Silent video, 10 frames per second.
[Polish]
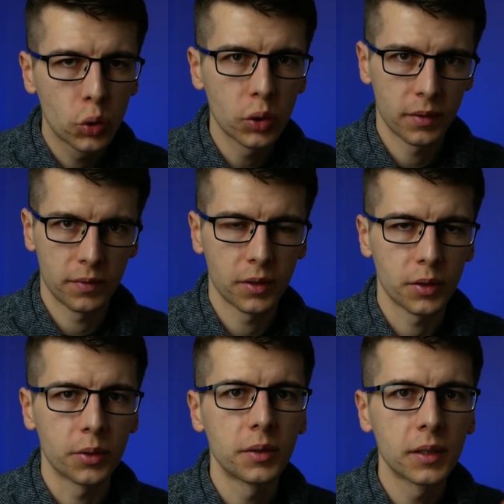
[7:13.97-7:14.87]
Good for
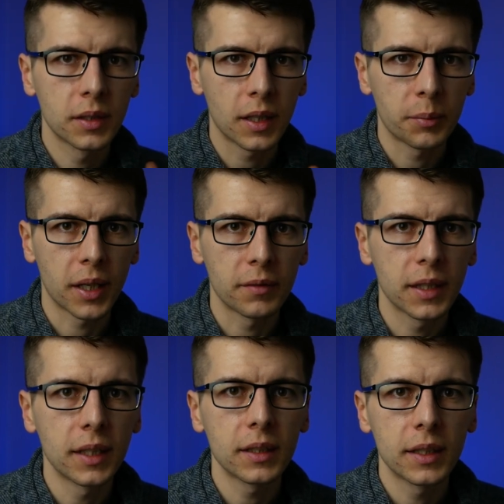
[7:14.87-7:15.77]
you,
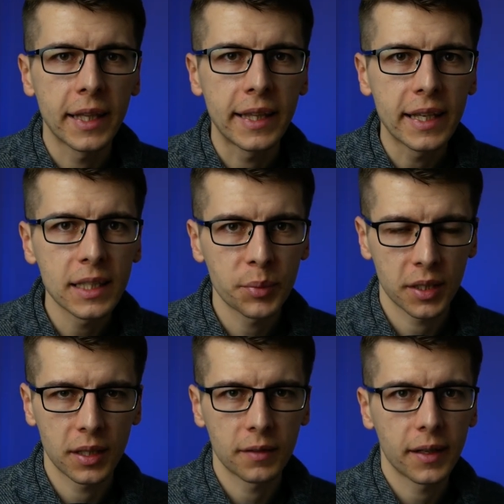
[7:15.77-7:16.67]
naprawdę. Nie
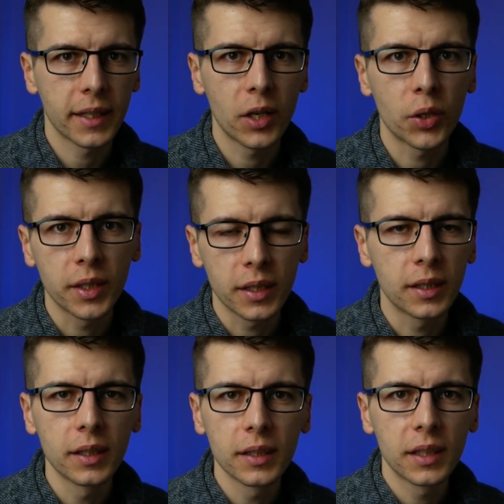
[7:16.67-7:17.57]
sprzedawaj go
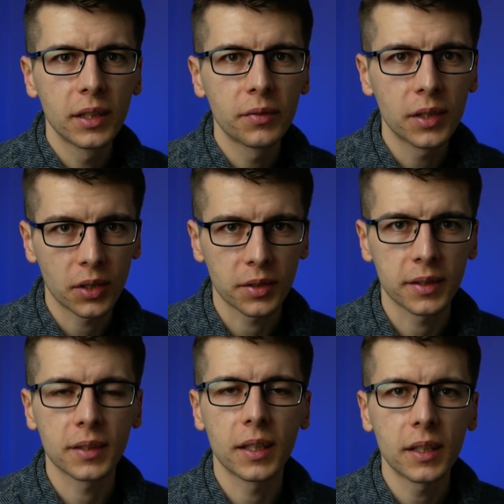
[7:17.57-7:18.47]
nigdy w
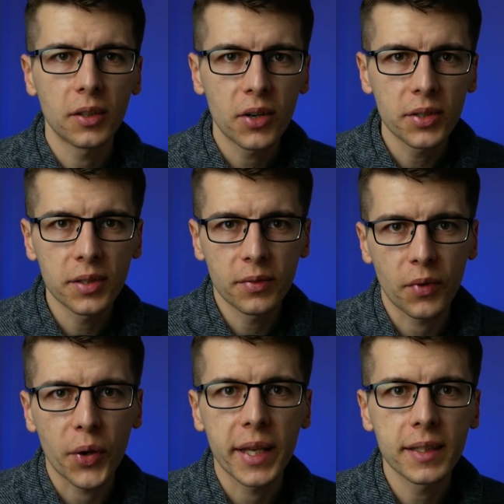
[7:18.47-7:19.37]
trosce o
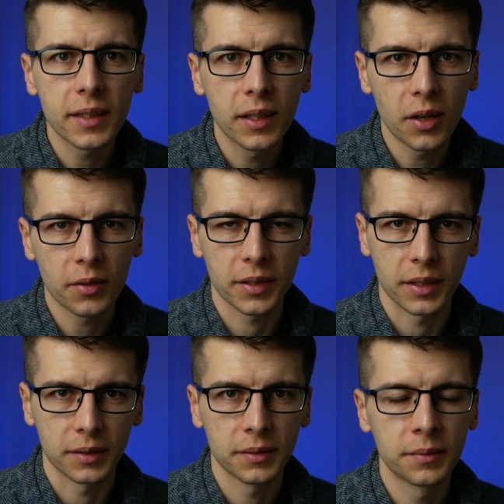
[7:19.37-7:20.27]
swoje zdrowie.